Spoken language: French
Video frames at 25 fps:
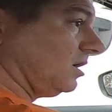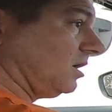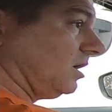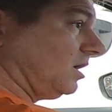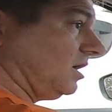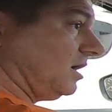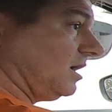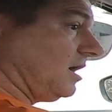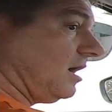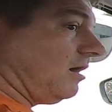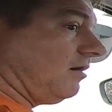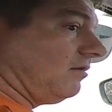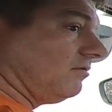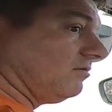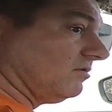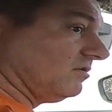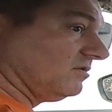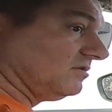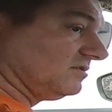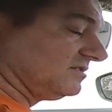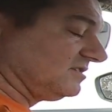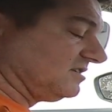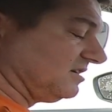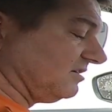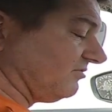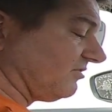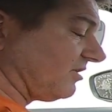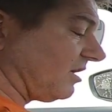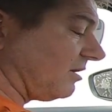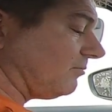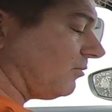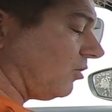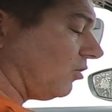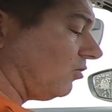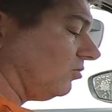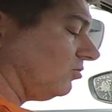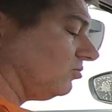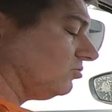Et là, c'est
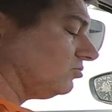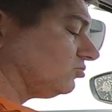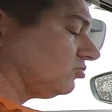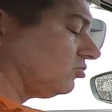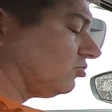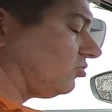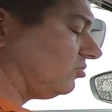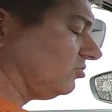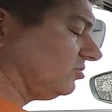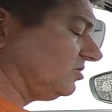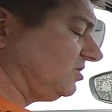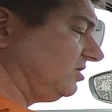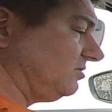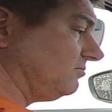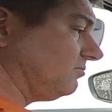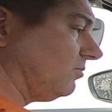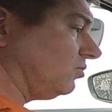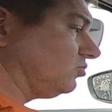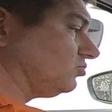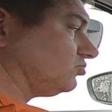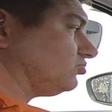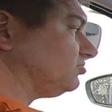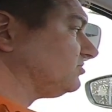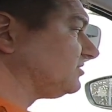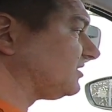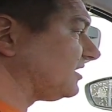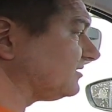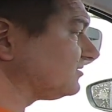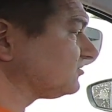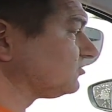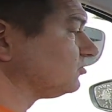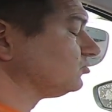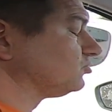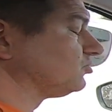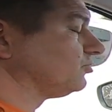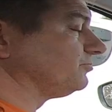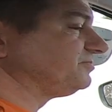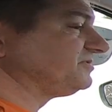vraiment tranquillement jusqu'à ce
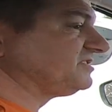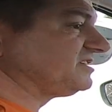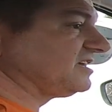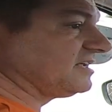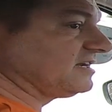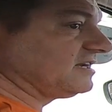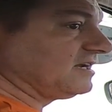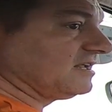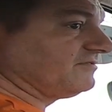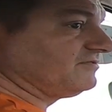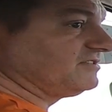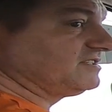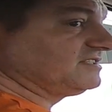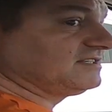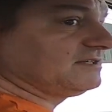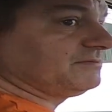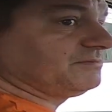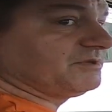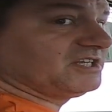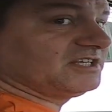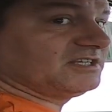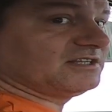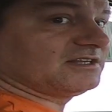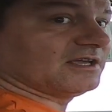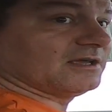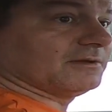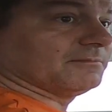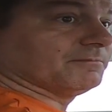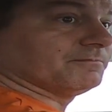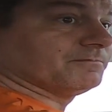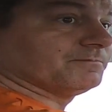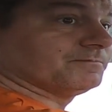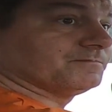que j'obtienne la visibilité.